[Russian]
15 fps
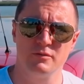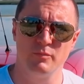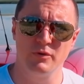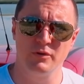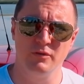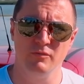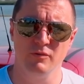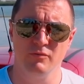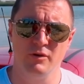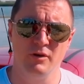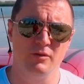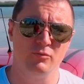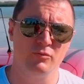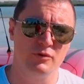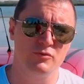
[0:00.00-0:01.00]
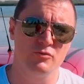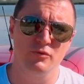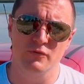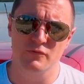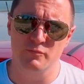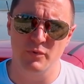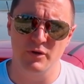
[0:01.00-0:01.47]
спортивный вариант. У нас
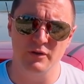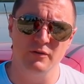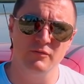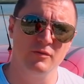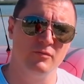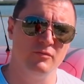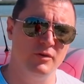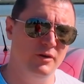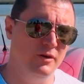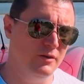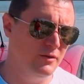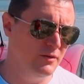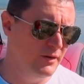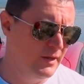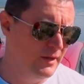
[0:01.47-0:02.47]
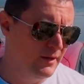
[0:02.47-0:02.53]
сегодня в спортивном варианте.